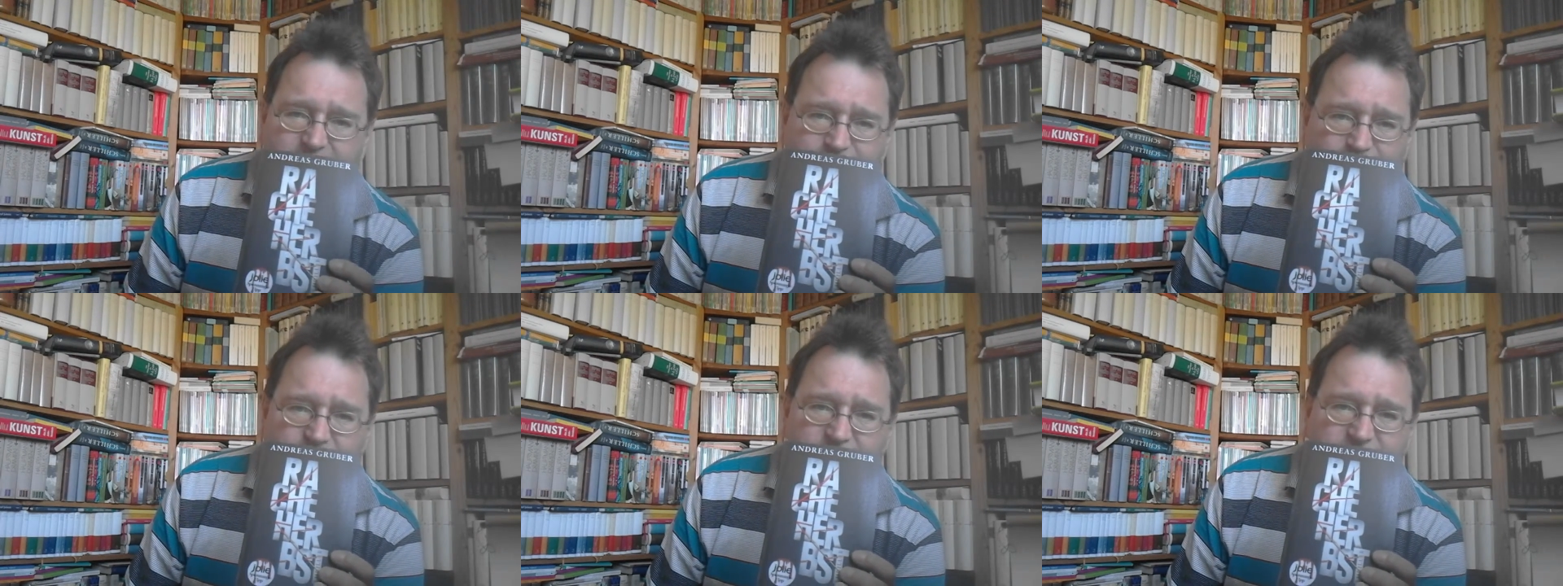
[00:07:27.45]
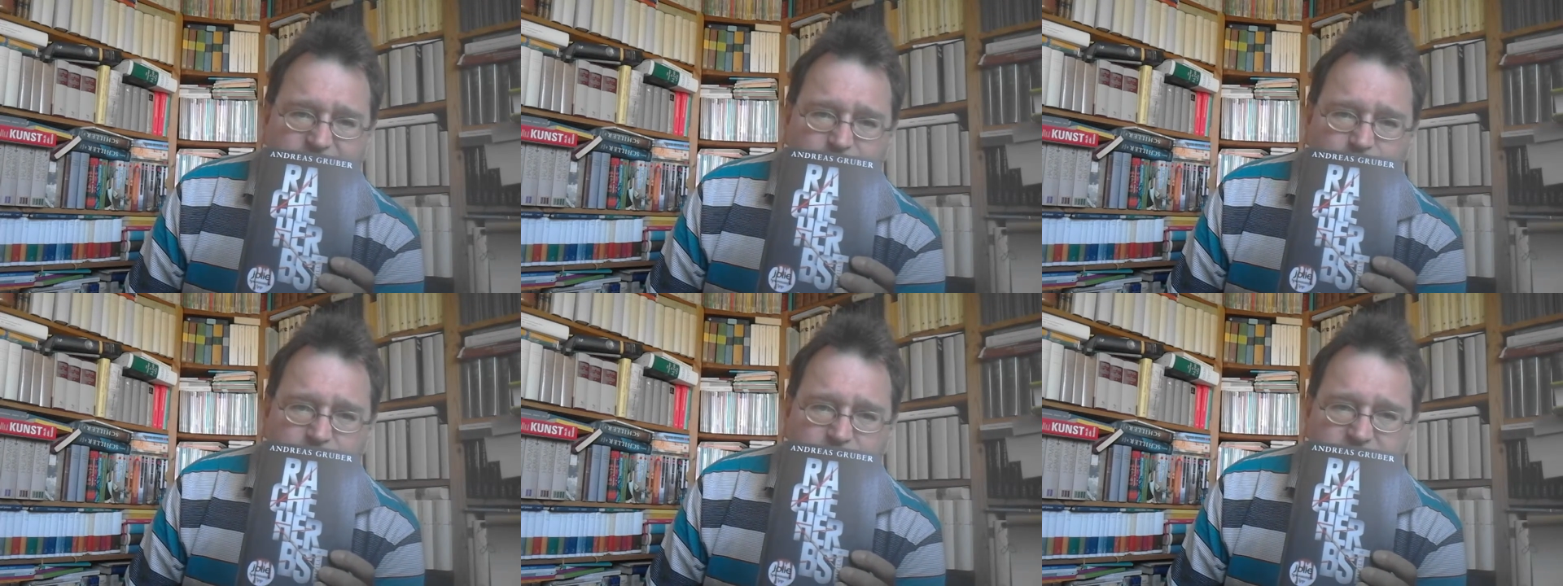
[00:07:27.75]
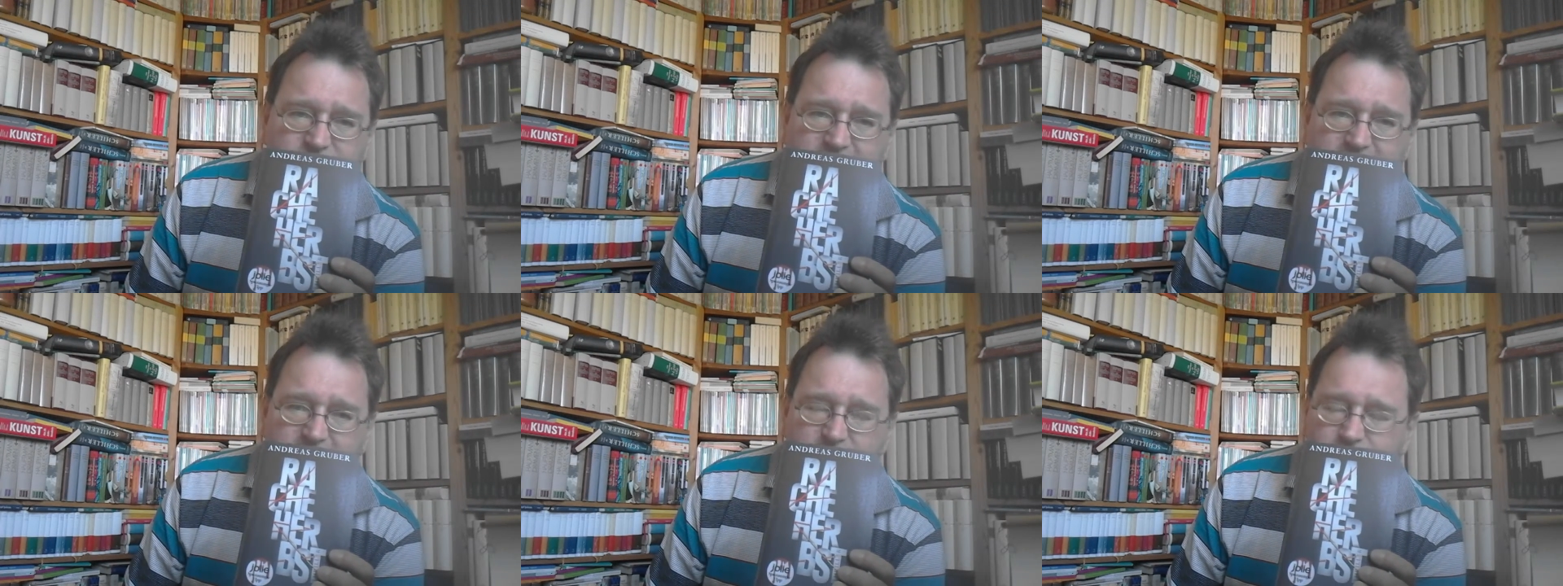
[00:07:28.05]
völlig
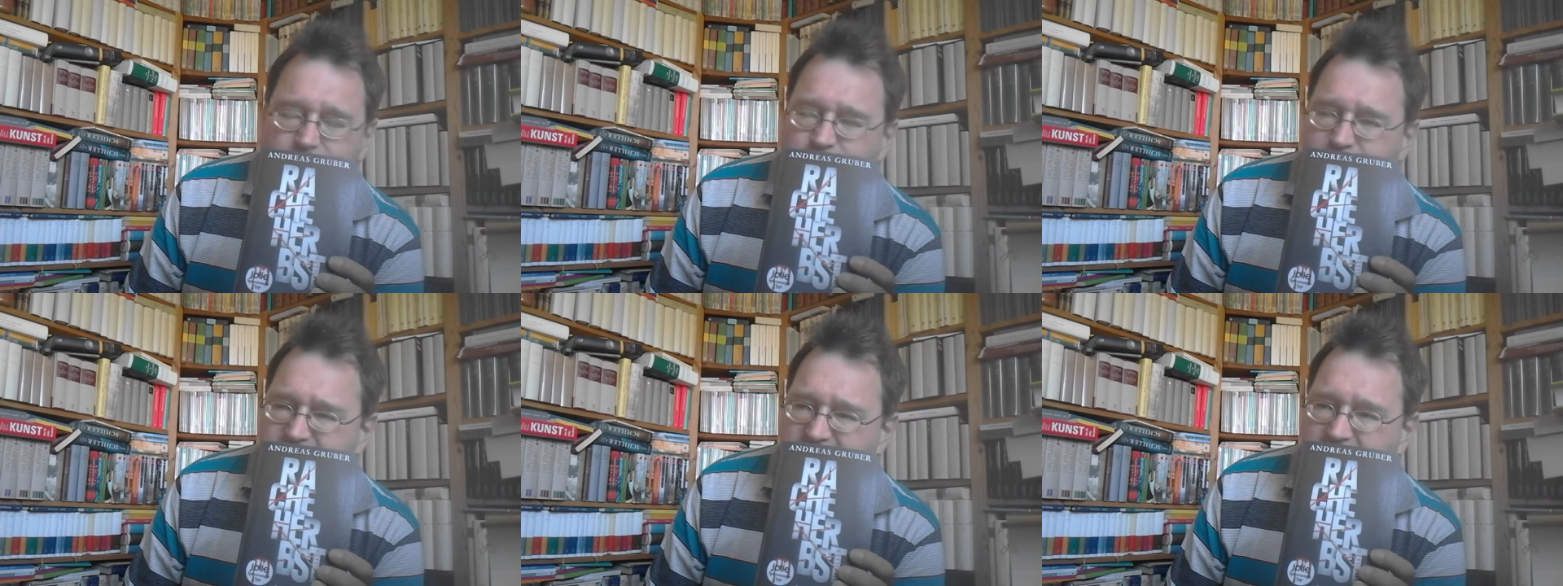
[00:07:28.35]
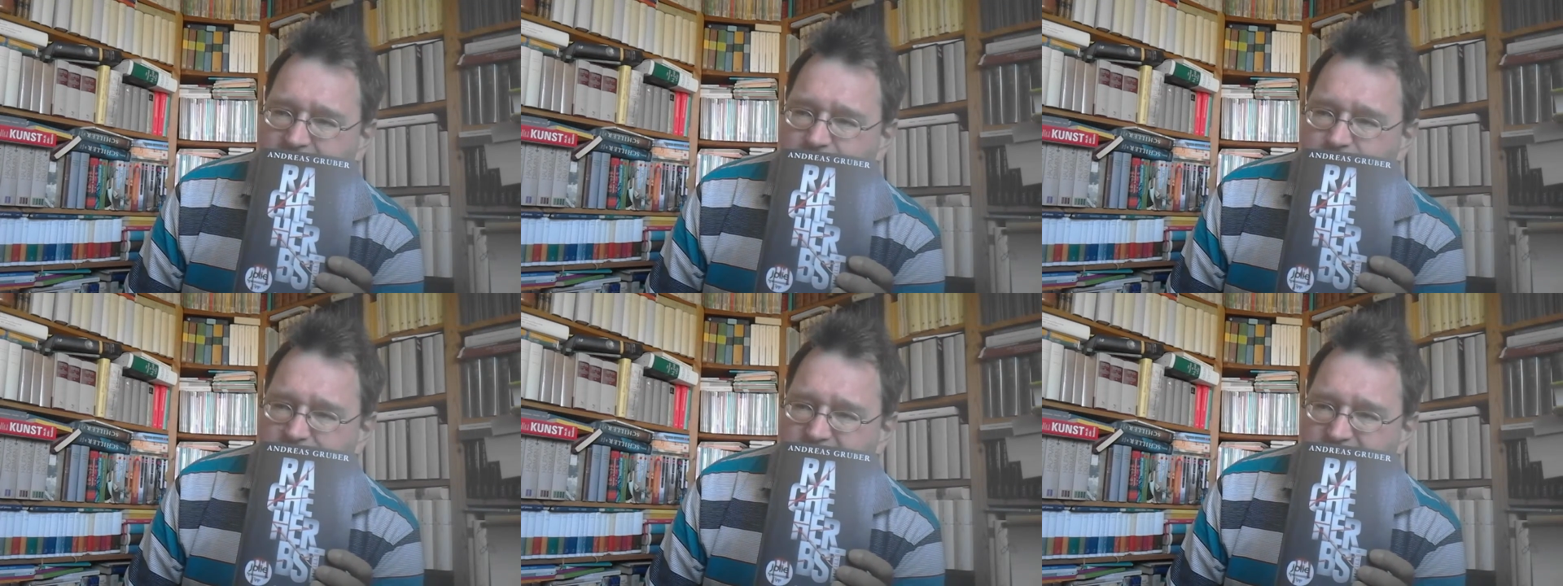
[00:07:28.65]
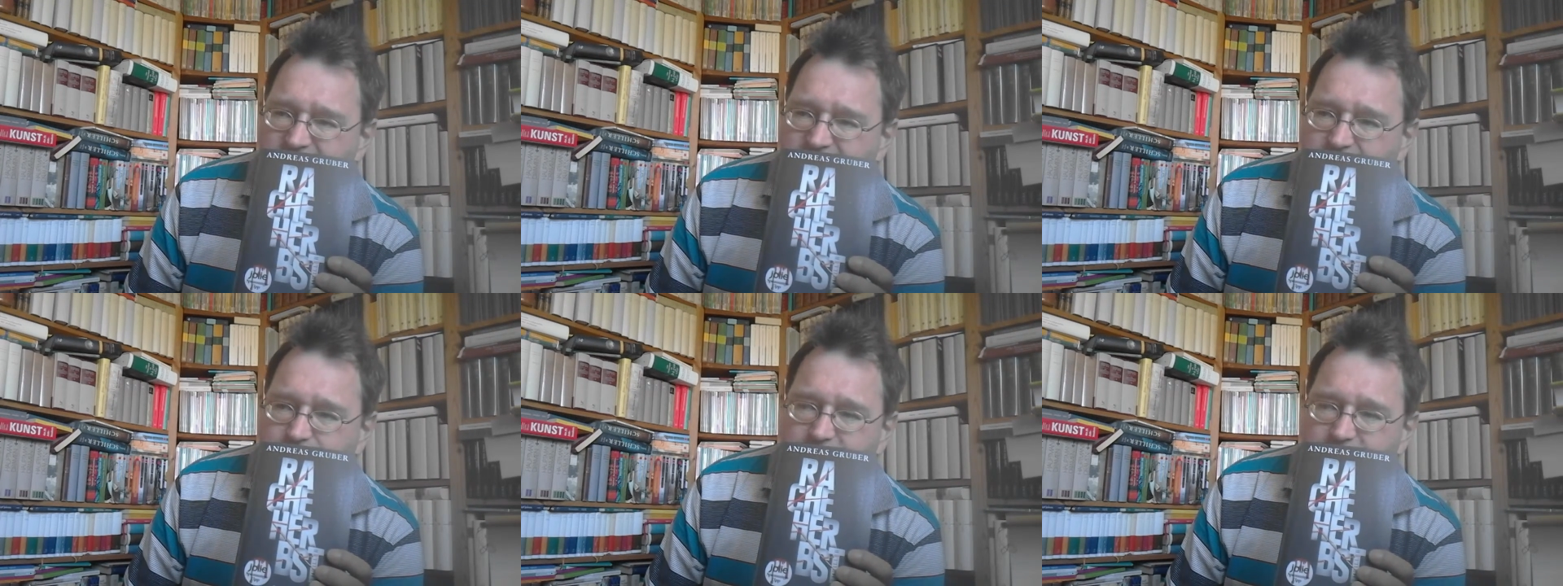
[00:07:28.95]
durchdreht und Sachen macht,